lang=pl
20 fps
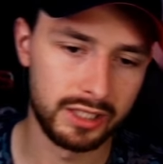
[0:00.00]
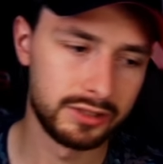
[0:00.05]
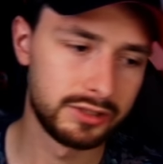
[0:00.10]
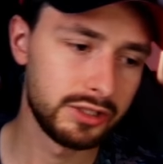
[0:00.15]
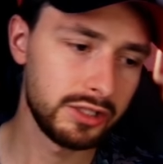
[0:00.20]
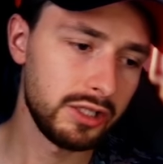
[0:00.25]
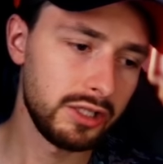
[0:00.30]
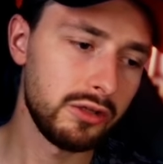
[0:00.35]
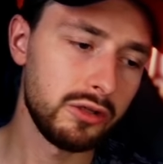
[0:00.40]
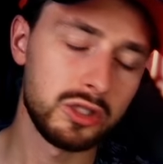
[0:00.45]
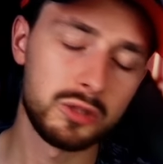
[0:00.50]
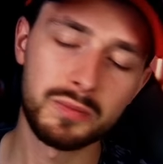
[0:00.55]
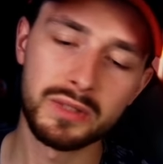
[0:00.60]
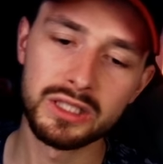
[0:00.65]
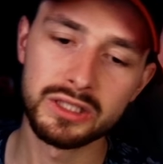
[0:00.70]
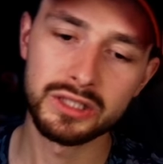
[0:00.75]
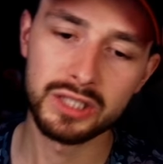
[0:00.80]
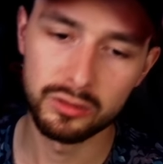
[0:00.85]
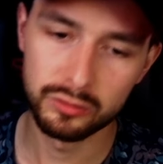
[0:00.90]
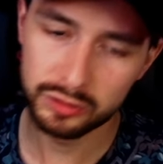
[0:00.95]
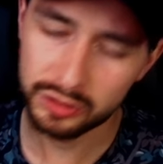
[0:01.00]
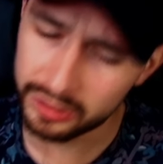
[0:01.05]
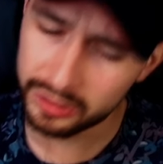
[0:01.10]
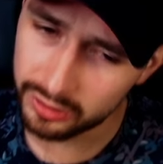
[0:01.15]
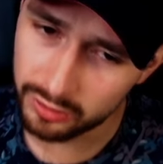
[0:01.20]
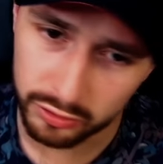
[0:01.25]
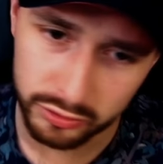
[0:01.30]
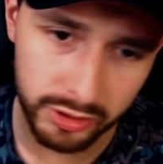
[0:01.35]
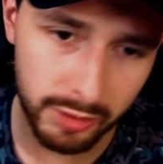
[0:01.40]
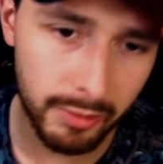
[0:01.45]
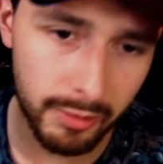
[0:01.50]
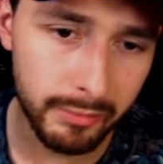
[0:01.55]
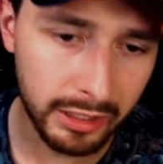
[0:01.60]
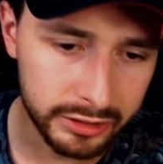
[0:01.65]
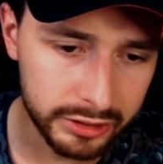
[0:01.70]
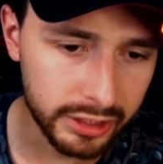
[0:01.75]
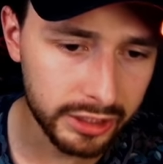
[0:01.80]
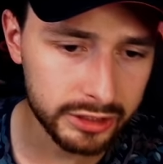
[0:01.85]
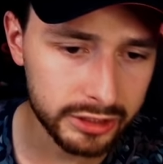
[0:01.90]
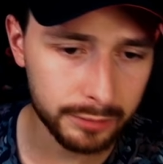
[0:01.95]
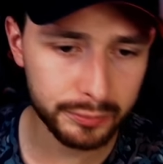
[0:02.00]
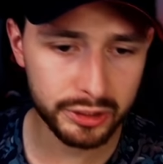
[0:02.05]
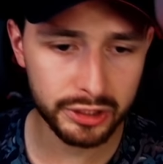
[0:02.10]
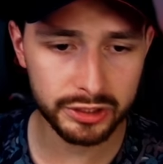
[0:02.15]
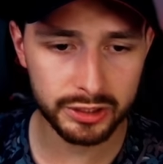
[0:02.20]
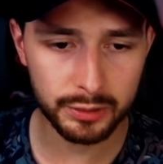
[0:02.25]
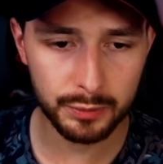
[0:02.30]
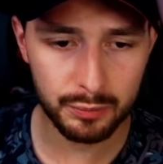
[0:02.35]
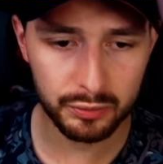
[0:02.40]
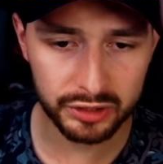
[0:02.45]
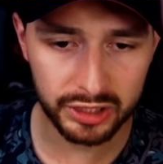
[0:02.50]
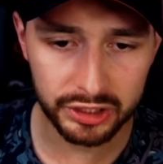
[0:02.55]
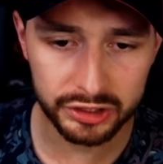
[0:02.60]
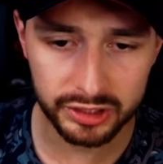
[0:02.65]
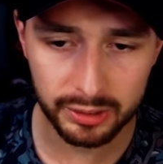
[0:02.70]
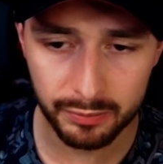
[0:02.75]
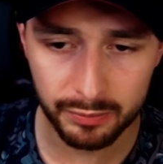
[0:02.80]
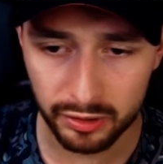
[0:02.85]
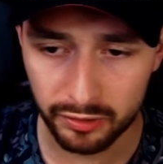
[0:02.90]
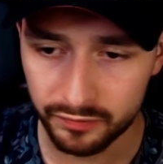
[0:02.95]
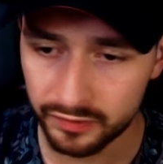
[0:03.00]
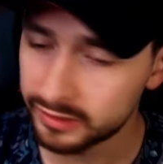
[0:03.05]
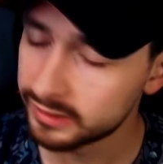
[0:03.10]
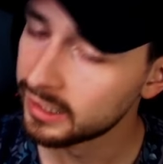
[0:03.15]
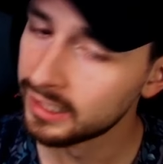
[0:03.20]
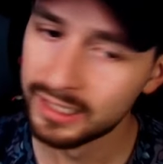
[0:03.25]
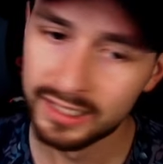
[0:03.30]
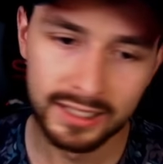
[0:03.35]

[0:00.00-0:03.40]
Trio rozpierdzielu. Trio, które mam nadzieję, że przyniesie mi potężny profit.